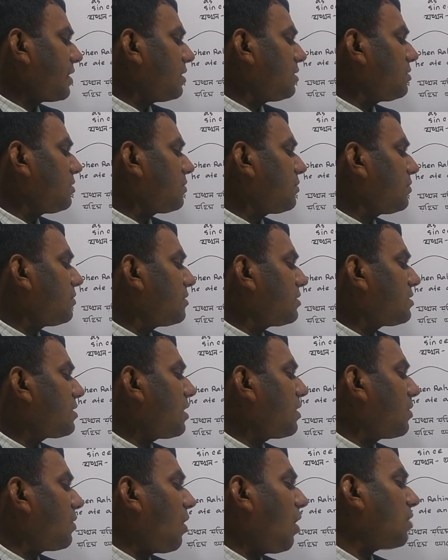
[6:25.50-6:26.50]
এখানে দেখুন
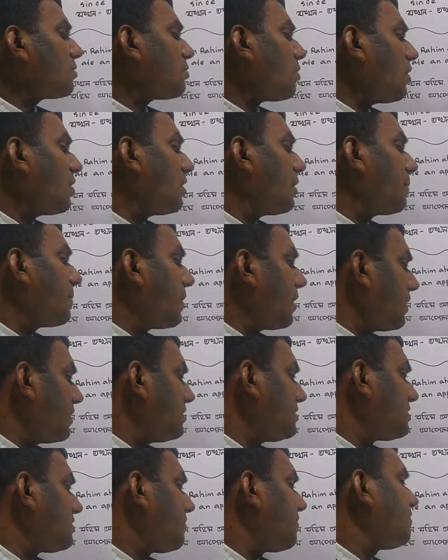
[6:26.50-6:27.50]
রিতা নট অনলি
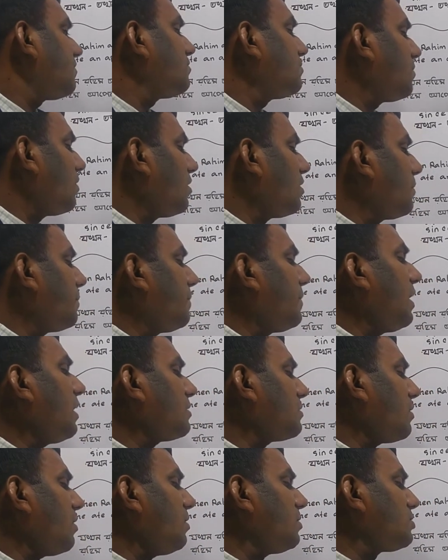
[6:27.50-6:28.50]
প্লেস ফুটবল
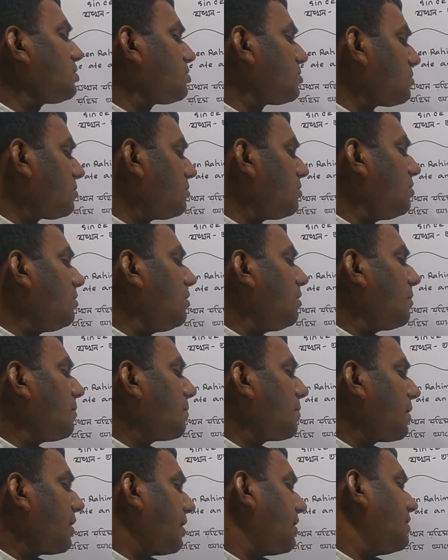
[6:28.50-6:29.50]
বাট অলসো
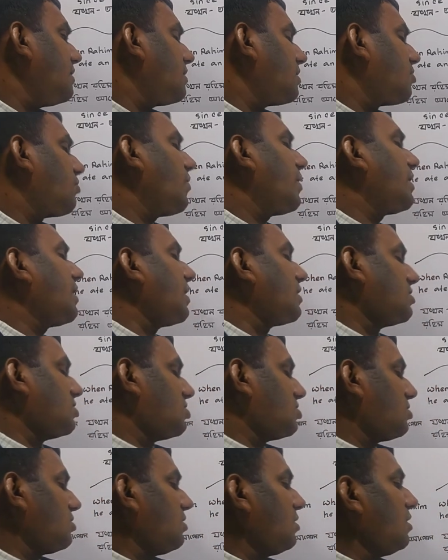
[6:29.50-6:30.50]
প্লে
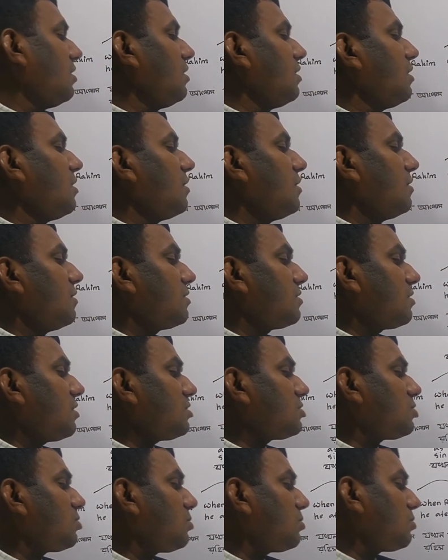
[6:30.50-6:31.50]
ক্রিকেট
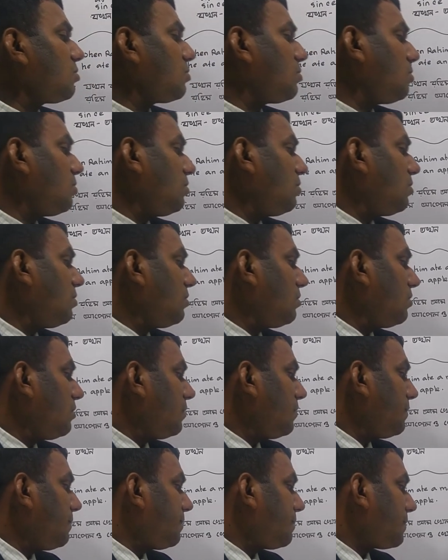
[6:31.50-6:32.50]
রিতা শুধু
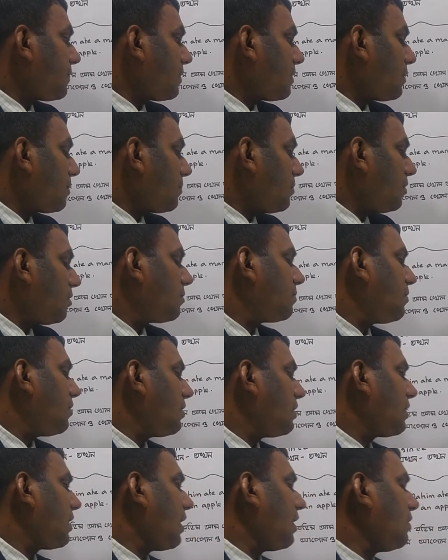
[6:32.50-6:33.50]

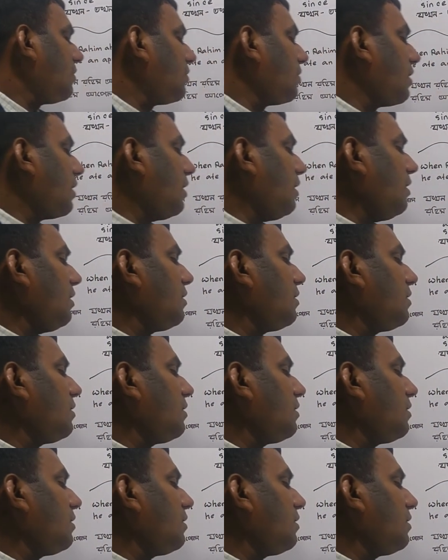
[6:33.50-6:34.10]
ফুটবলই খেললো না